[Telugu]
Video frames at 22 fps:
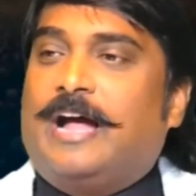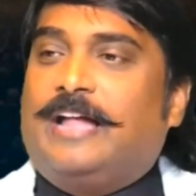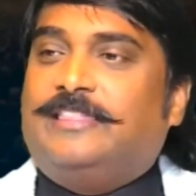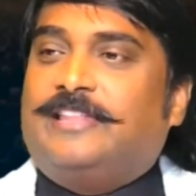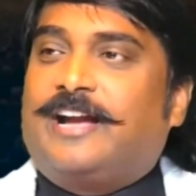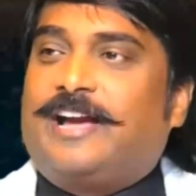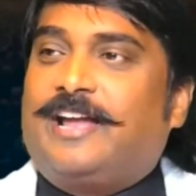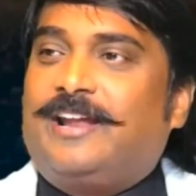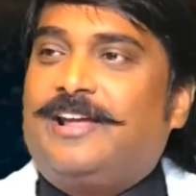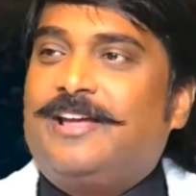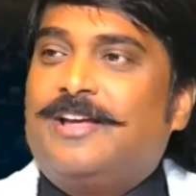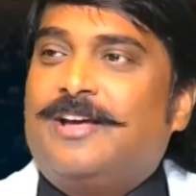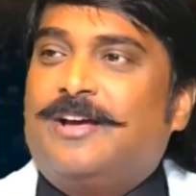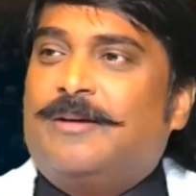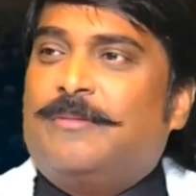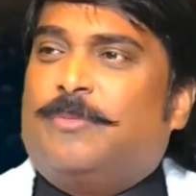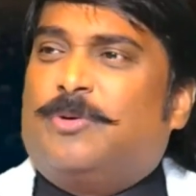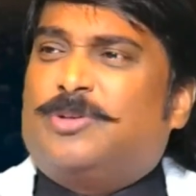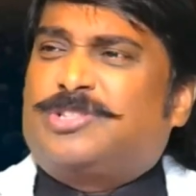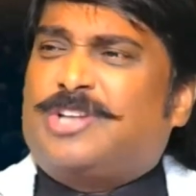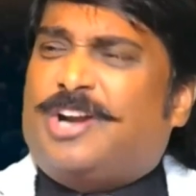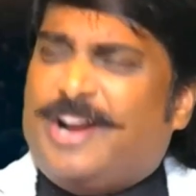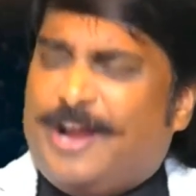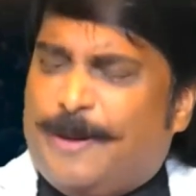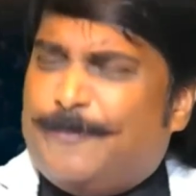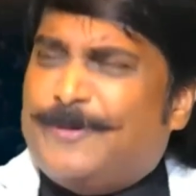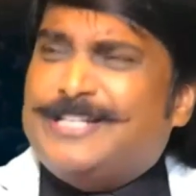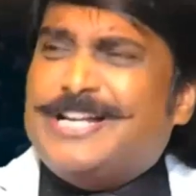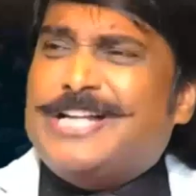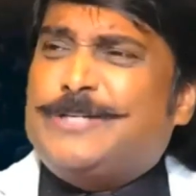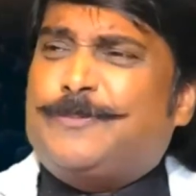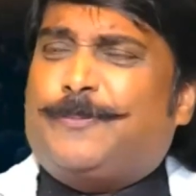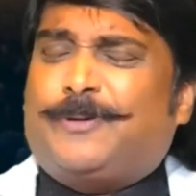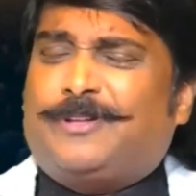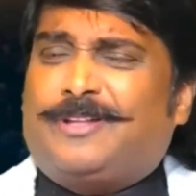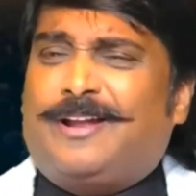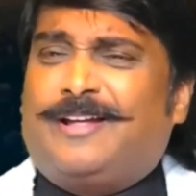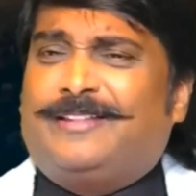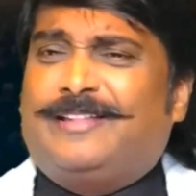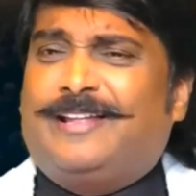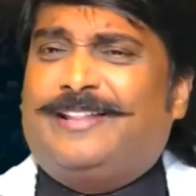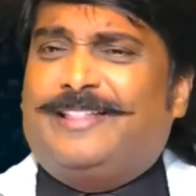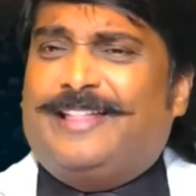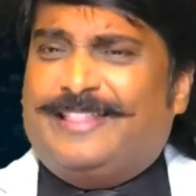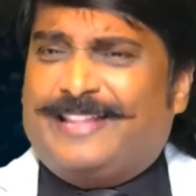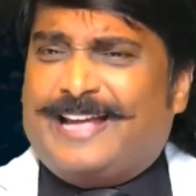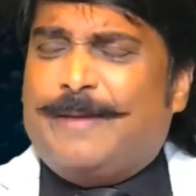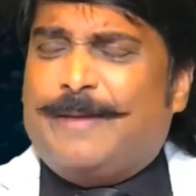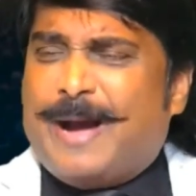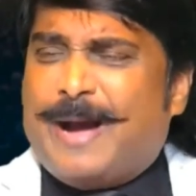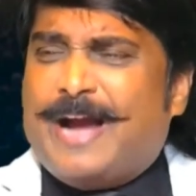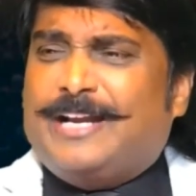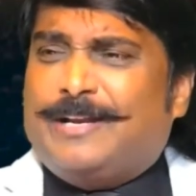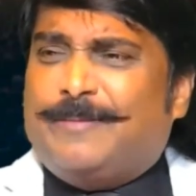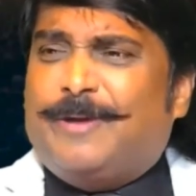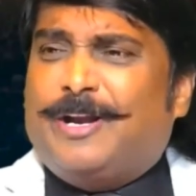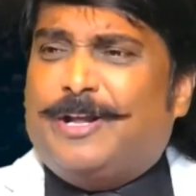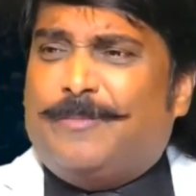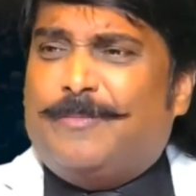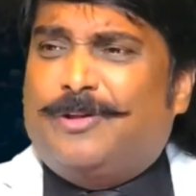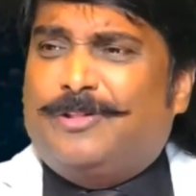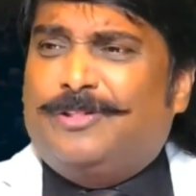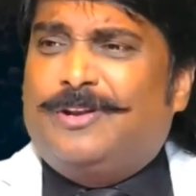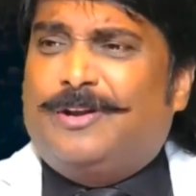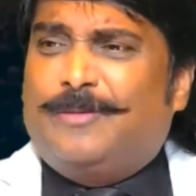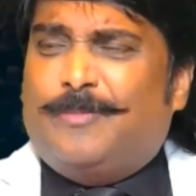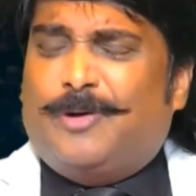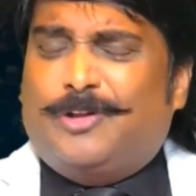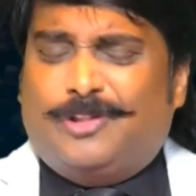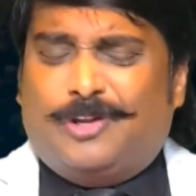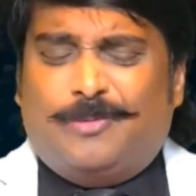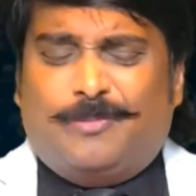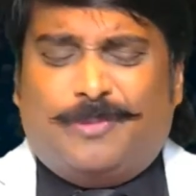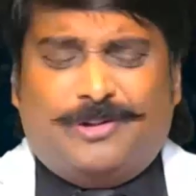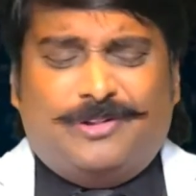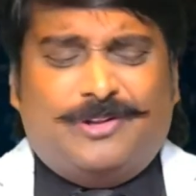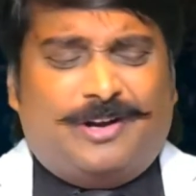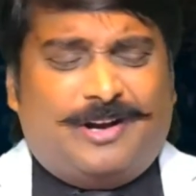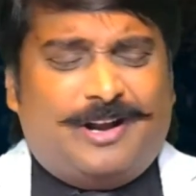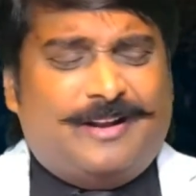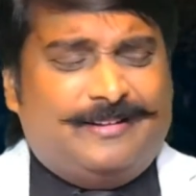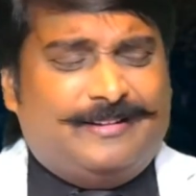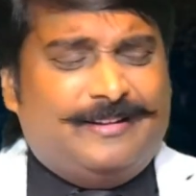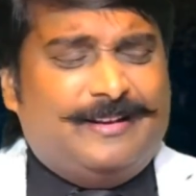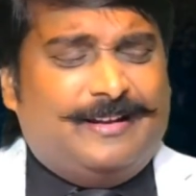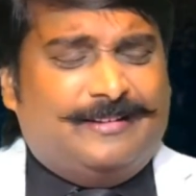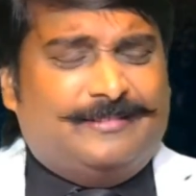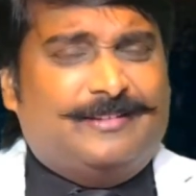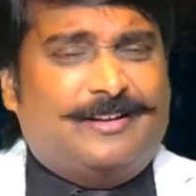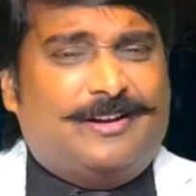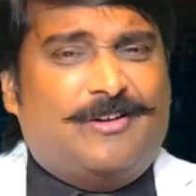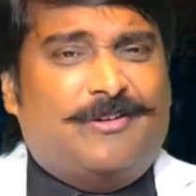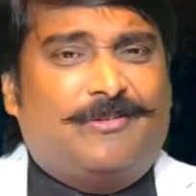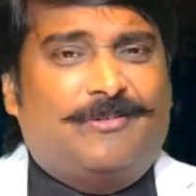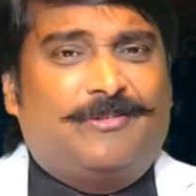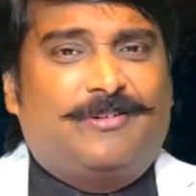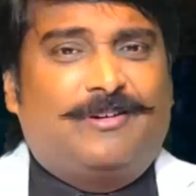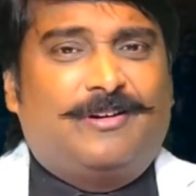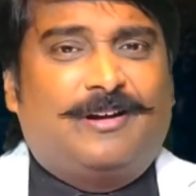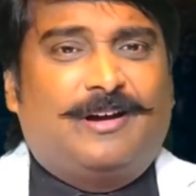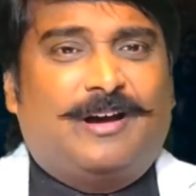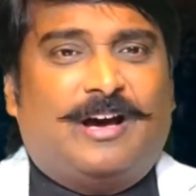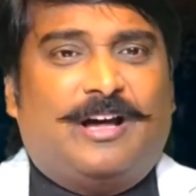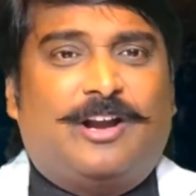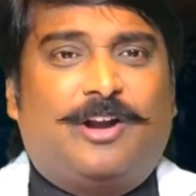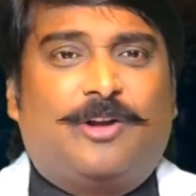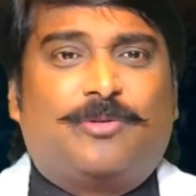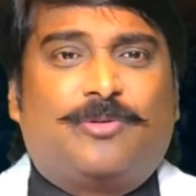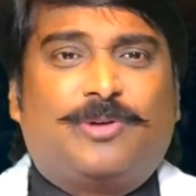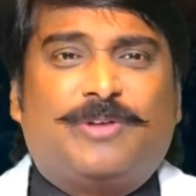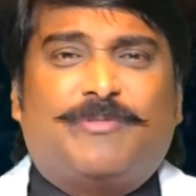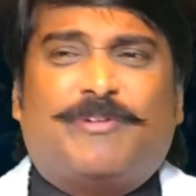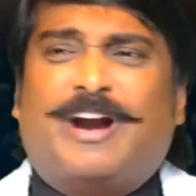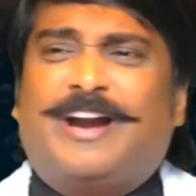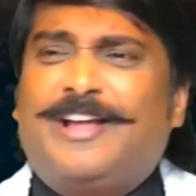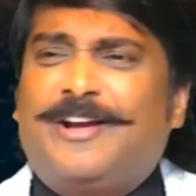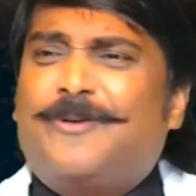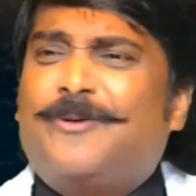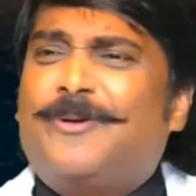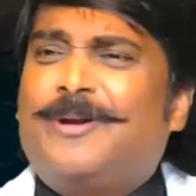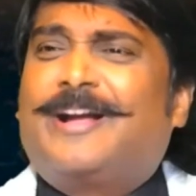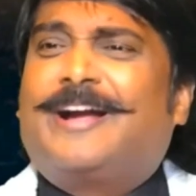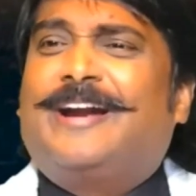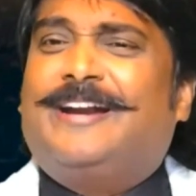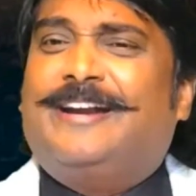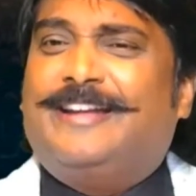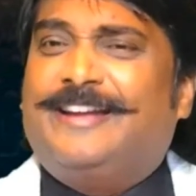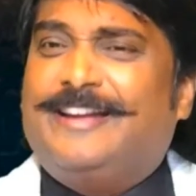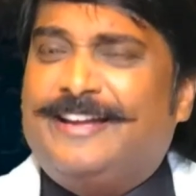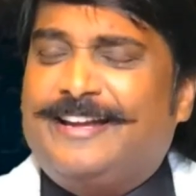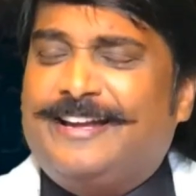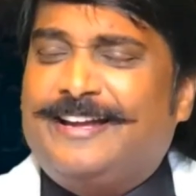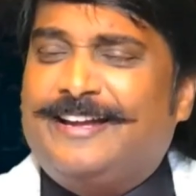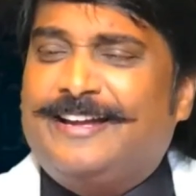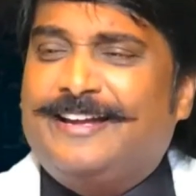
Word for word: అంతేగాని ముసలాడు ఎప్పుడు చచ్చిపోతా నాకు తెలియదు ఎందుకే మాటి మాటికి మందులు మందులు మందులు నన్ను తినేస్తున్నావు అని అనుకుంటే వాడేం కొడుకండి